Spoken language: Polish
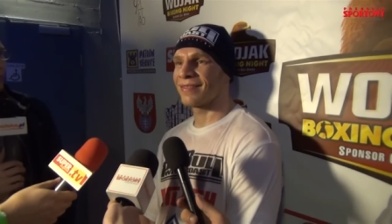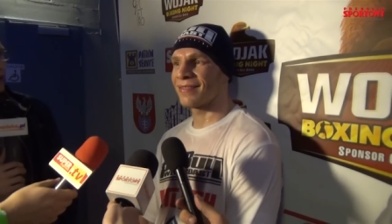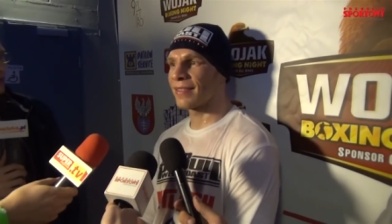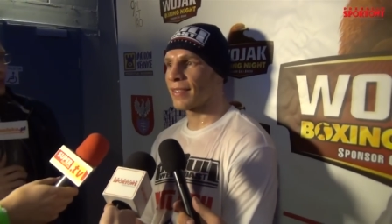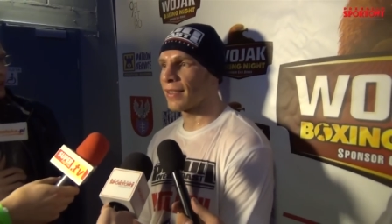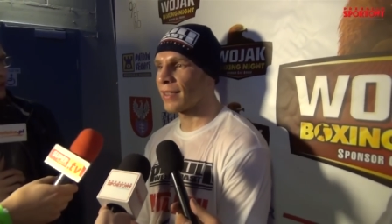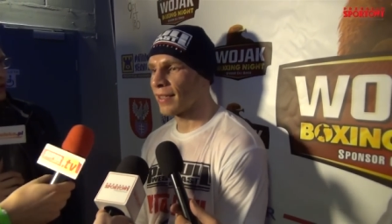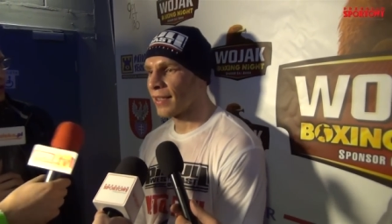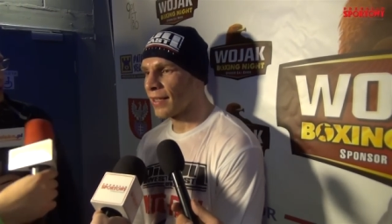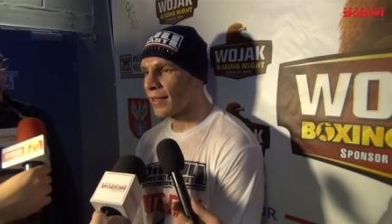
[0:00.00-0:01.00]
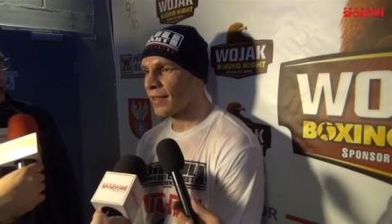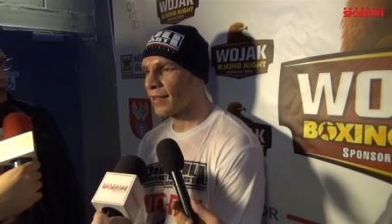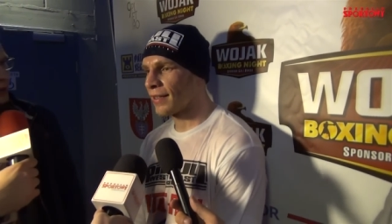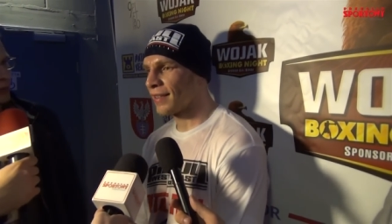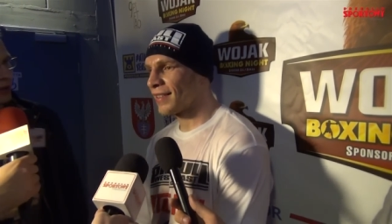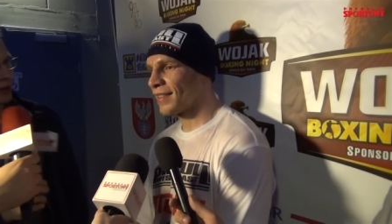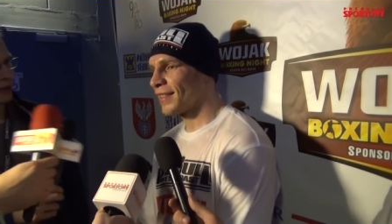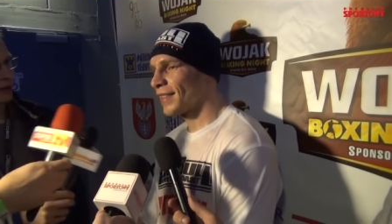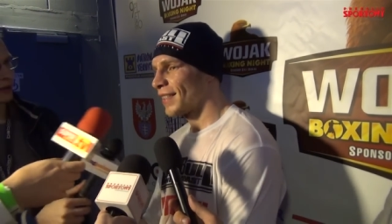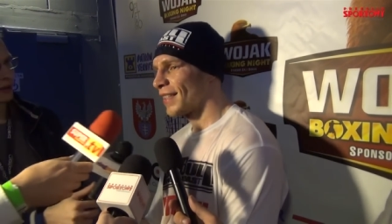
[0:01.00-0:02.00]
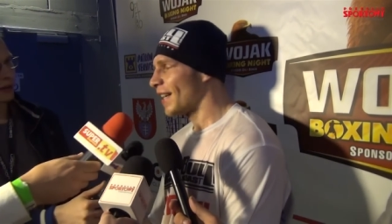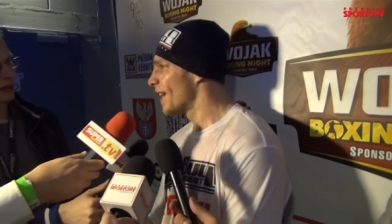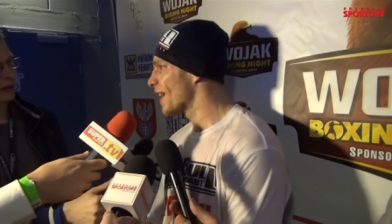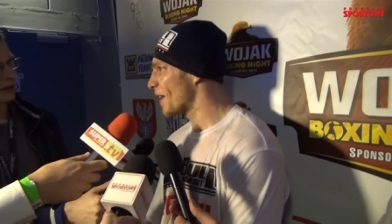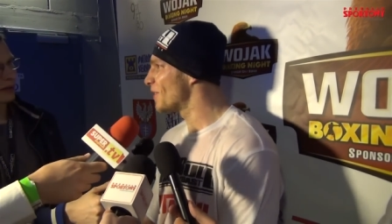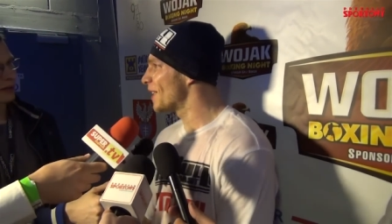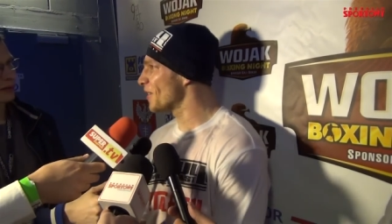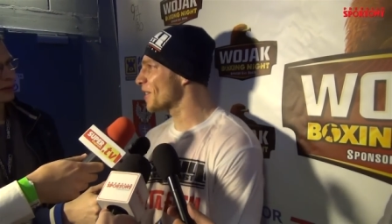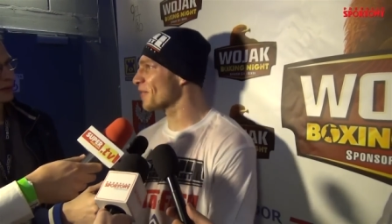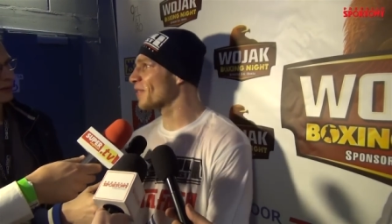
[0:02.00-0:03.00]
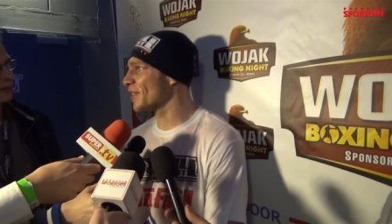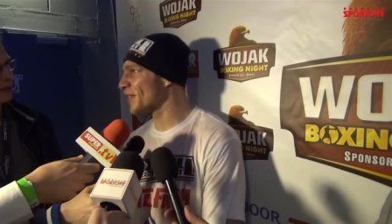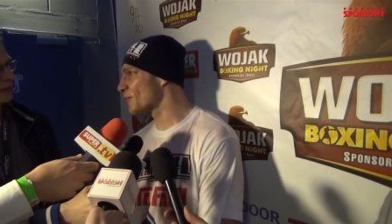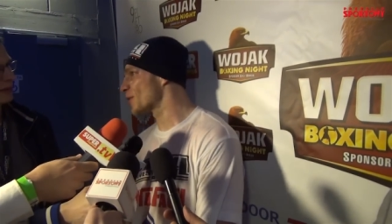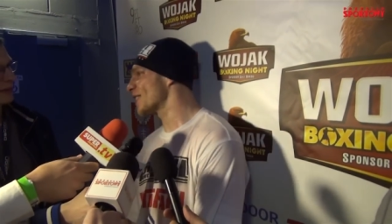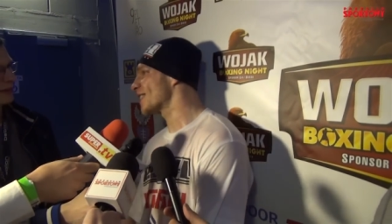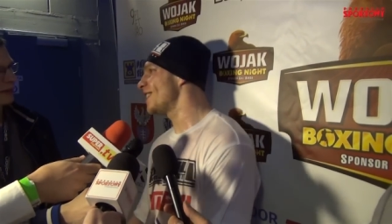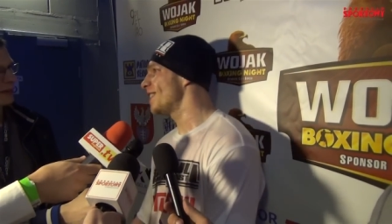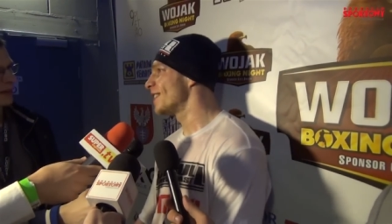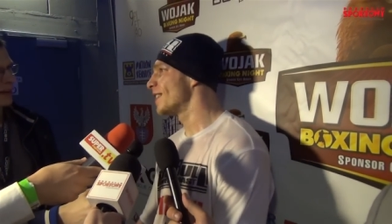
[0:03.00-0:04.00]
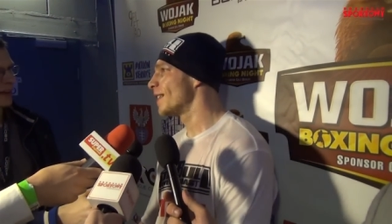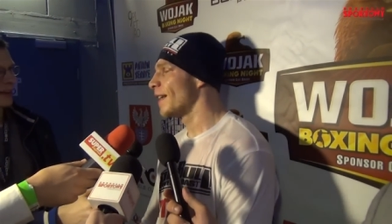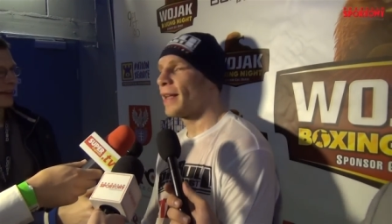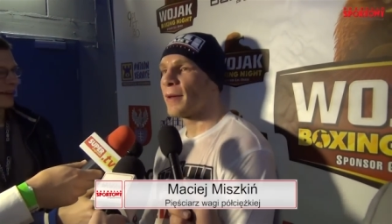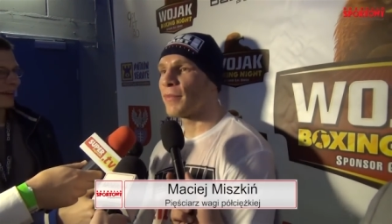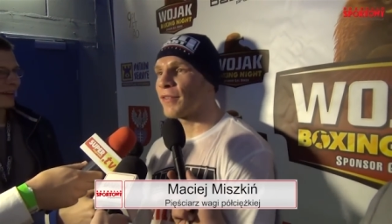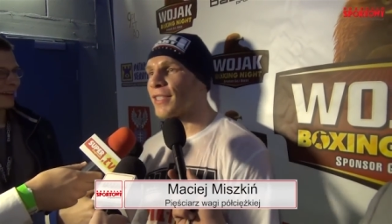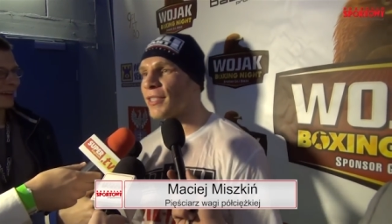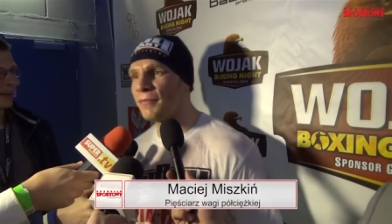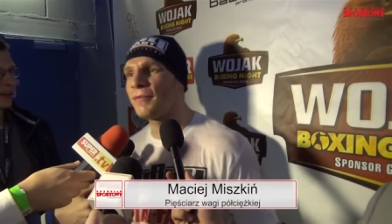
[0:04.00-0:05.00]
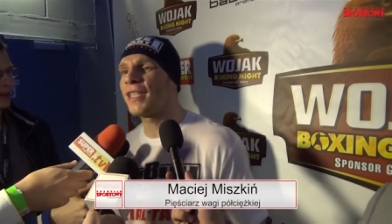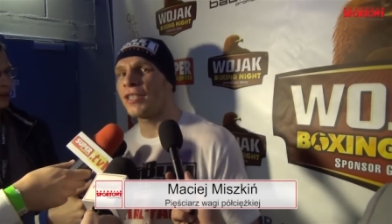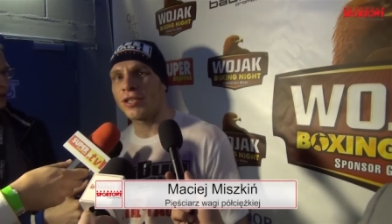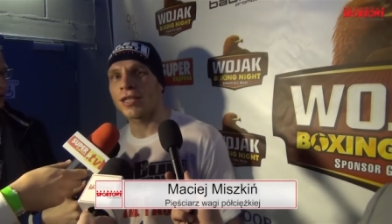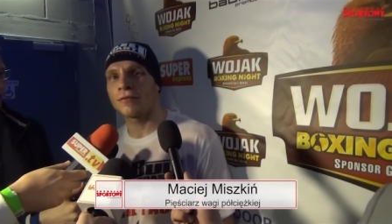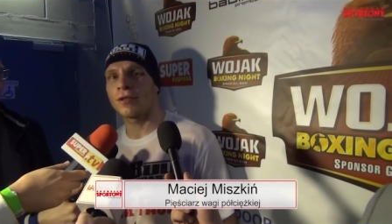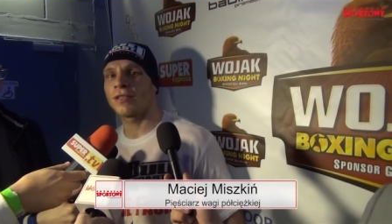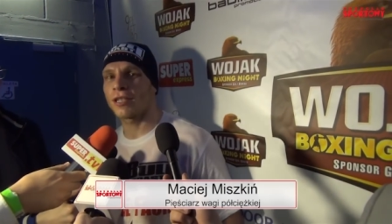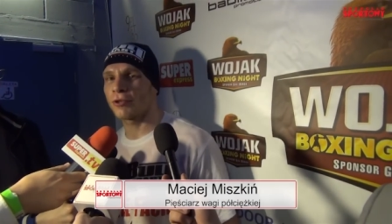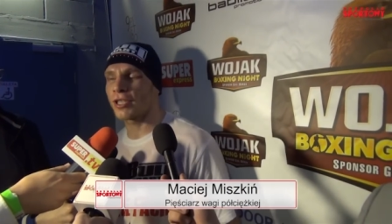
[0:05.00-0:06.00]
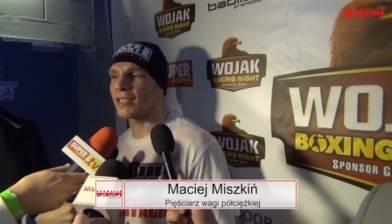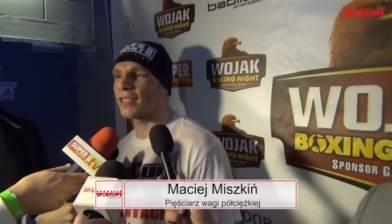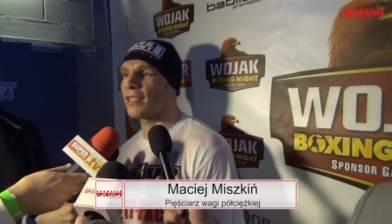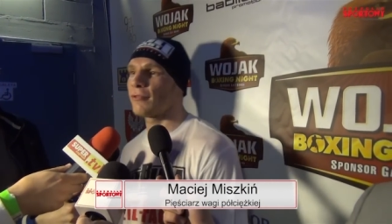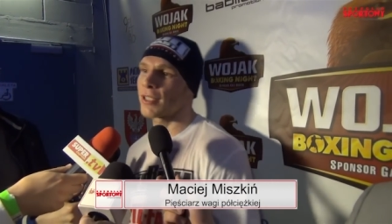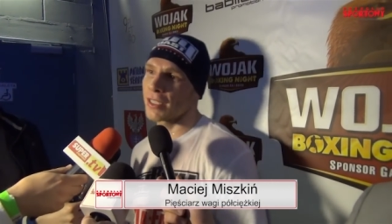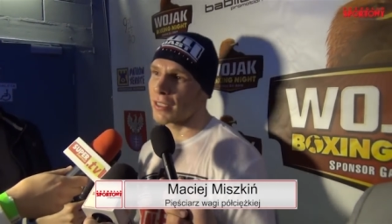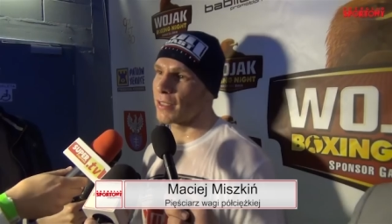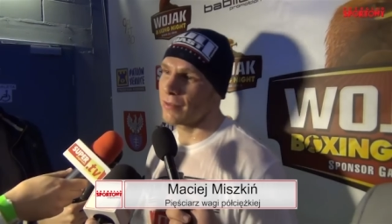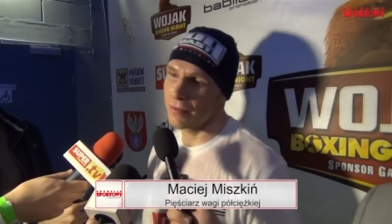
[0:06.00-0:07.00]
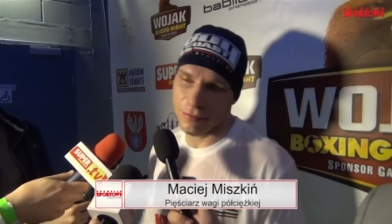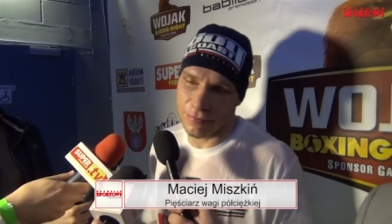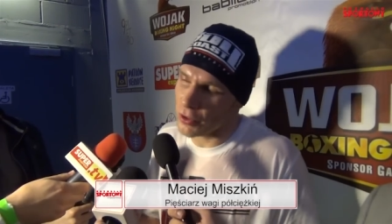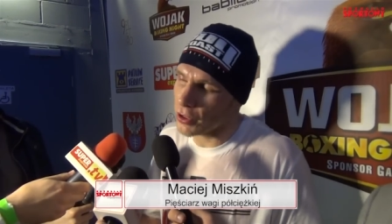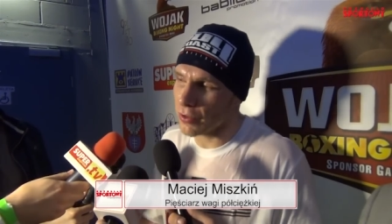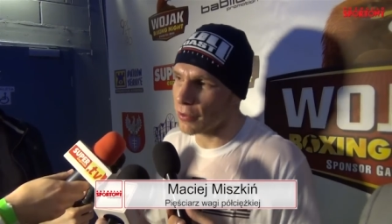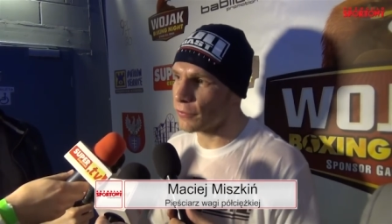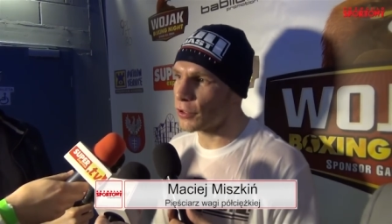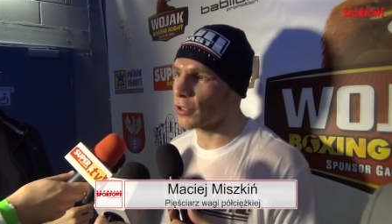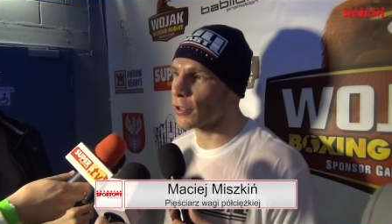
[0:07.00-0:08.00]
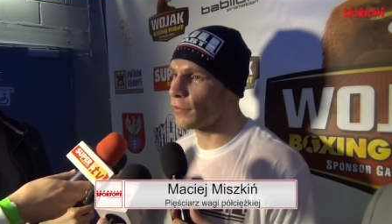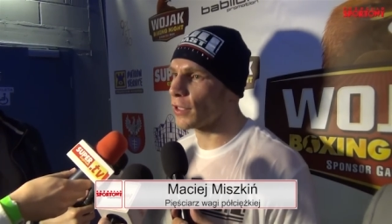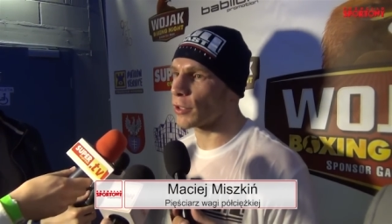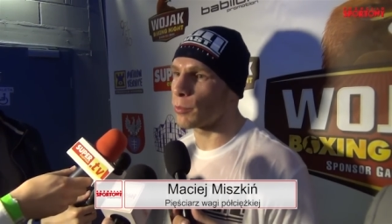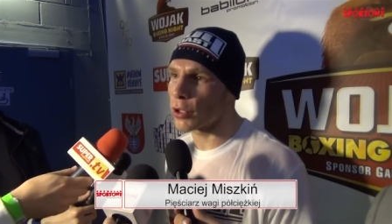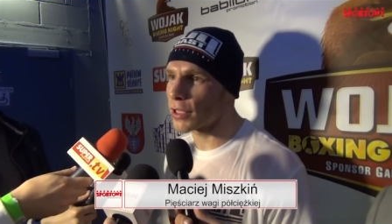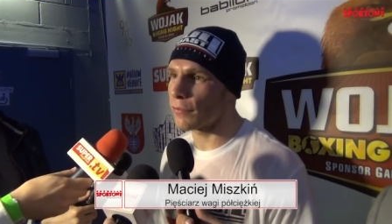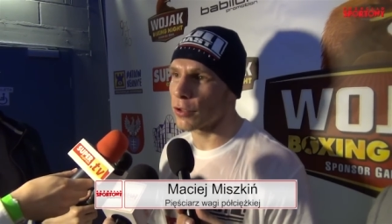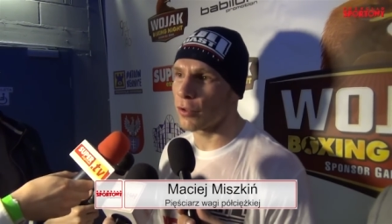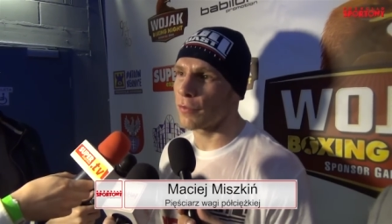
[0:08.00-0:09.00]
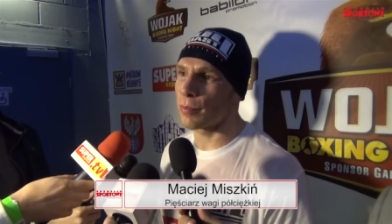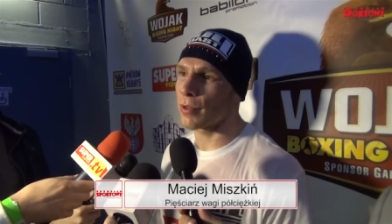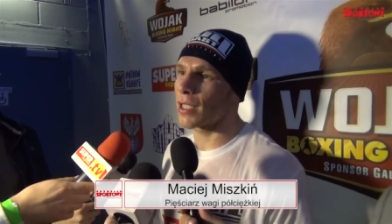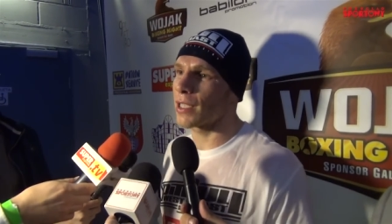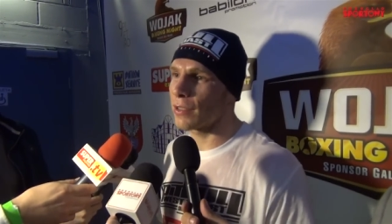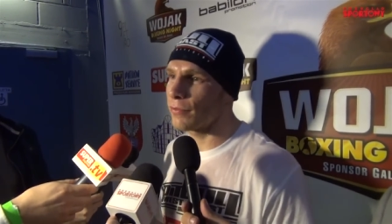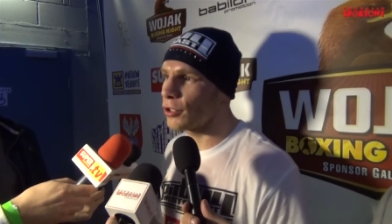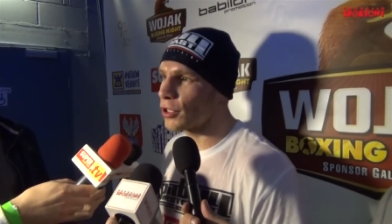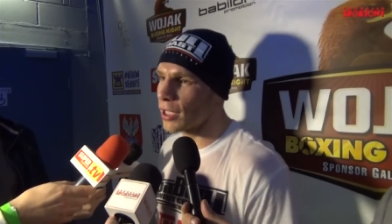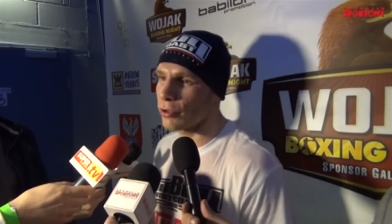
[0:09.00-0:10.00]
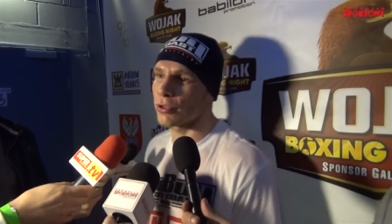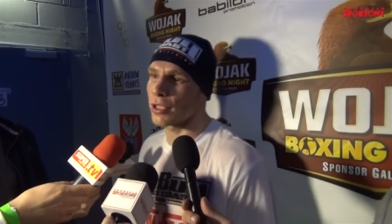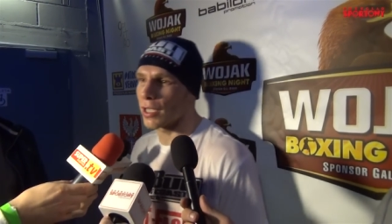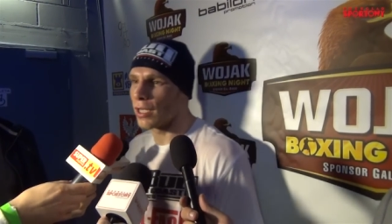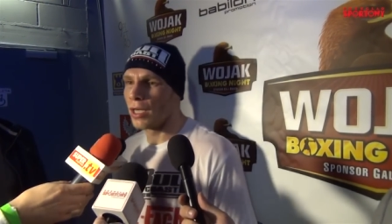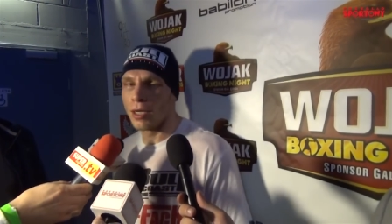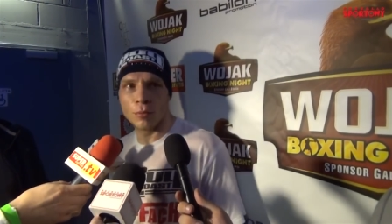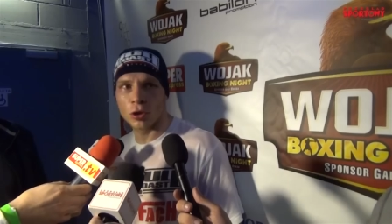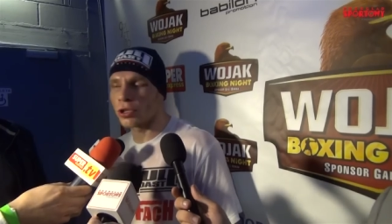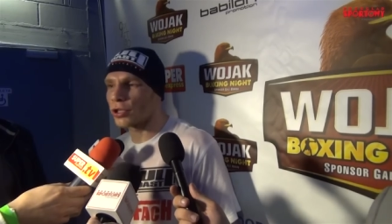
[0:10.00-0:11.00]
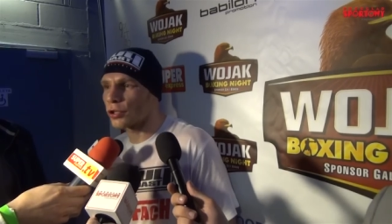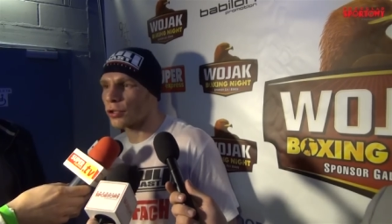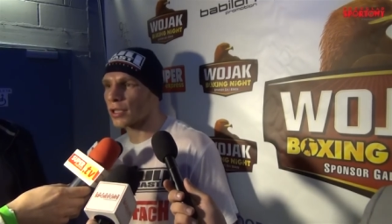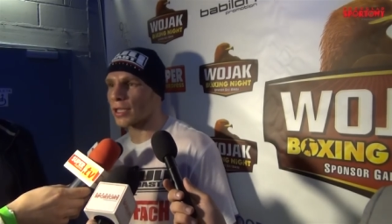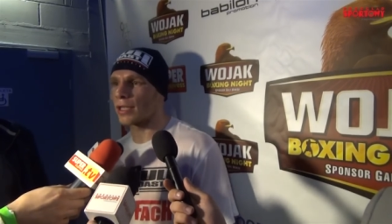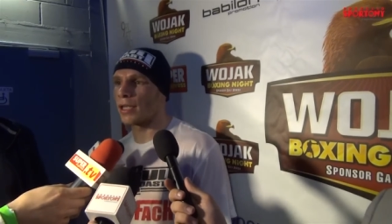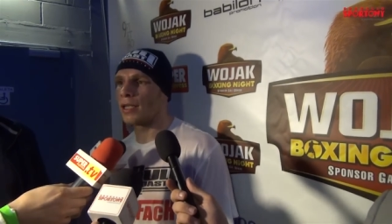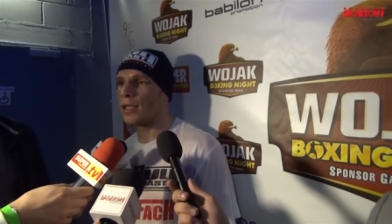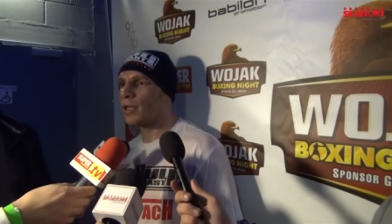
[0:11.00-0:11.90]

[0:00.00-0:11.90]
Maciek, zgadzasz się z werdyktem? A widziałeś jak wygląda Głorzecki? Powiedzcie mi, widzieliście jak wygląda Głorzecki? Głorzecki, wszystko, wszystko widać. Boks zawodowy polega na wyniszczaniu się, na mocnych ciosach, na